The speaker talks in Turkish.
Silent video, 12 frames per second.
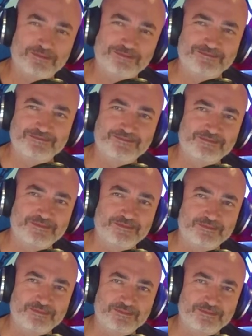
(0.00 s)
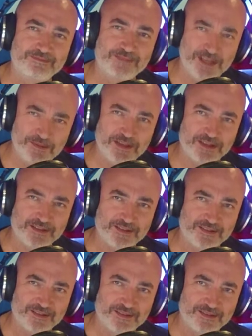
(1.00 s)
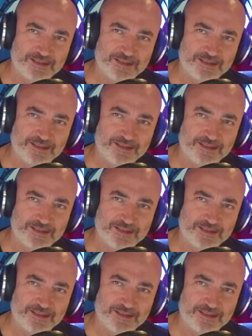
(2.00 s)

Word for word: Tartışmasız. Değil mi? Yani.